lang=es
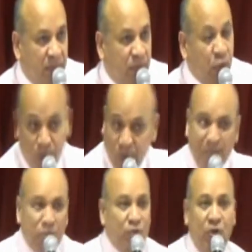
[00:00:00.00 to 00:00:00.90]
No
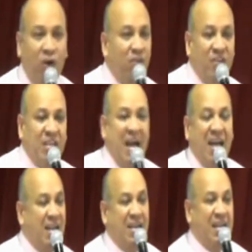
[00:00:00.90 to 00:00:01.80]
podemos
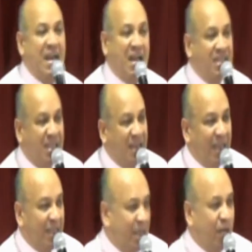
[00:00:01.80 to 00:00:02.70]
olvidar el carácter
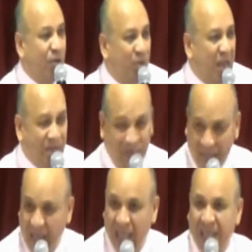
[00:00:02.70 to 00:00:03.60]
eterno de la
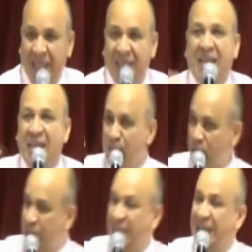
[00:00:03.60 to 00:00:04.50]
vida.
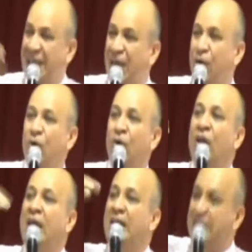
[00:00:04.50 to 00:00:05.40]
Tenemos que tenerlo
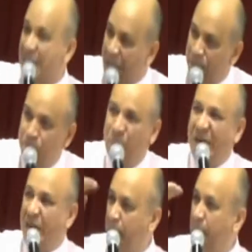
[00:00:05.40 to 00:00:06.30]

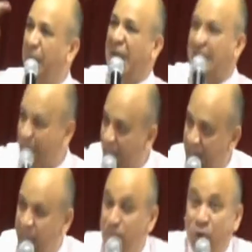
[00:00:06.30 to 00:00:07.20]
siempre
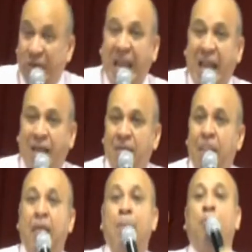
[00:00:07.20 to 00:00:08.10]
presente. ¿Por qué?
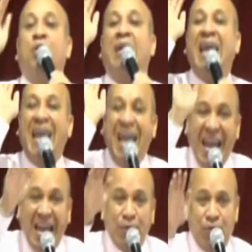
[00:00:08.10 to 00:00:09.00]
Porque
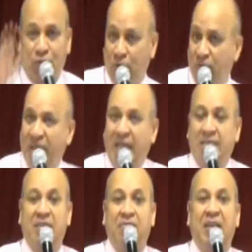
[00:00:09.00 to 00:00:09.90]
eso,
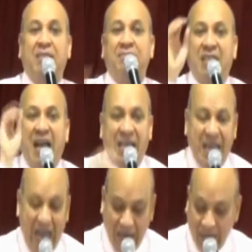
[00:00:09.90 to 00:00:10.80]
fíjese bien,
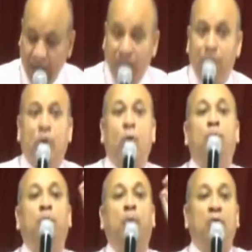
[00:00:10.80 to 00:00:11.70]
traerá
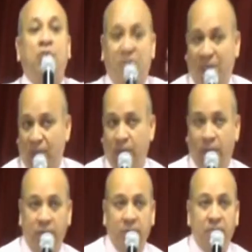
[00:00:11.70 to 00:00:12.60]
propósito